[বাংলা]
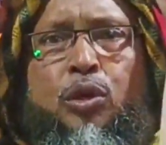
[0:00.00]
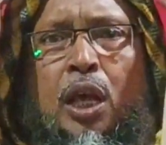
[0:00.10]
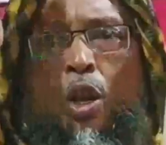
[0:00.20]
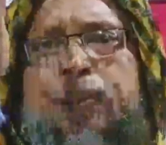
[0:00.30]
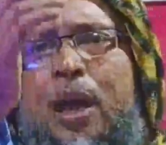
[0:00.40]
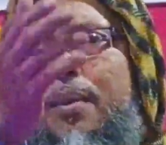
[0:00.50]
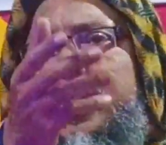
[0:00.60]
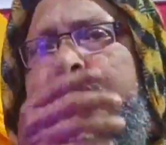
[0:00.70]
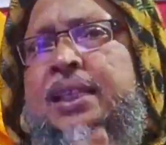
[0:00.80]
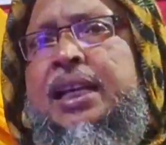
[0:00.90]
মুসা নবী
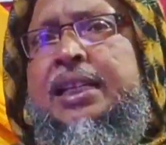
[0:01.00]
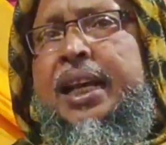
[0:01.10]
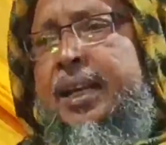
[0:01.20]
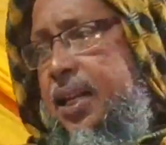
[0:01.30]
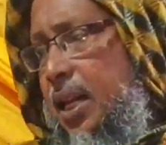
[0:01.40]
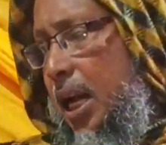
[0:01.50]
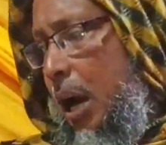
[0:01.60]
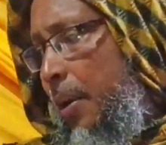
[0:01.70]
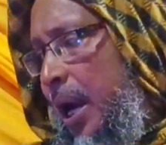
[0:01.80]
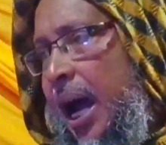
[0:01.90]
আমার কাছে এসে
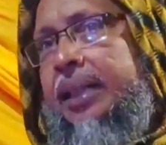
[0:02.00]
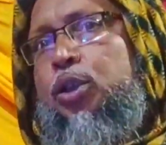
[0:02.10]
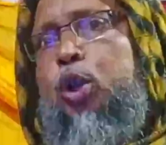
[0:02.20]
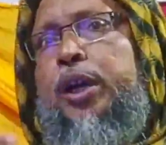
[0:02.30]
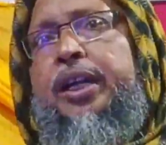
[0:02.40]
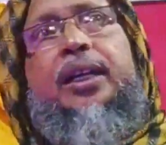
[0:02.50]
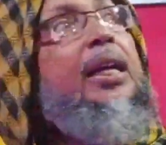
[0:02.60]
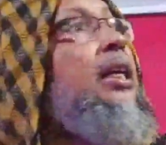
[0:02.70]
আমার হাত ধরে